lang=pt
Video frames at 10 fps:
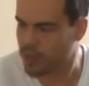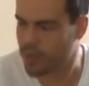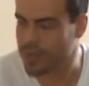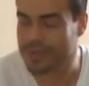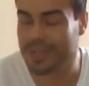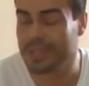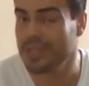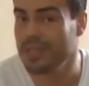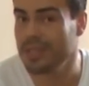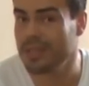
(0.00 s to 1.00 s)
coisa
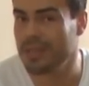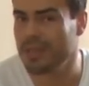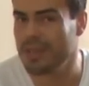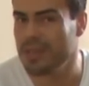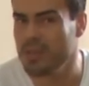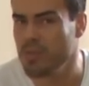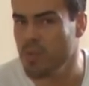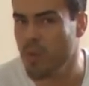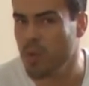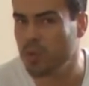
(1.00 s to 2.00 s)
que
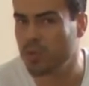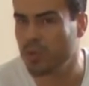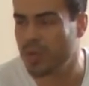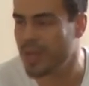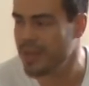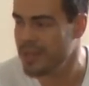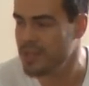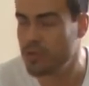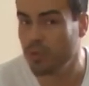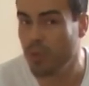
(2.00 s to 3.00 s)
nenhum outro
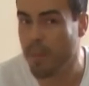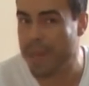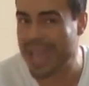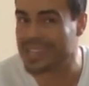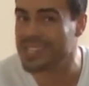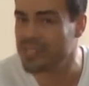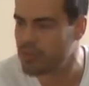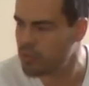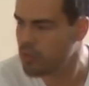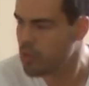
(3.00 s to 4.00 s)
canídeo
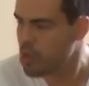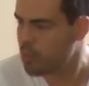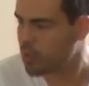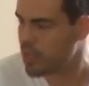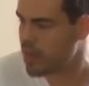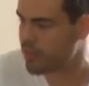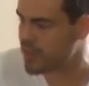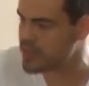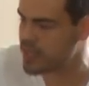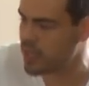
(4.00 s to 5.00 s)
doméstico poderia
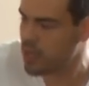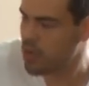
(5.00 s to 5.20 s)
fazer.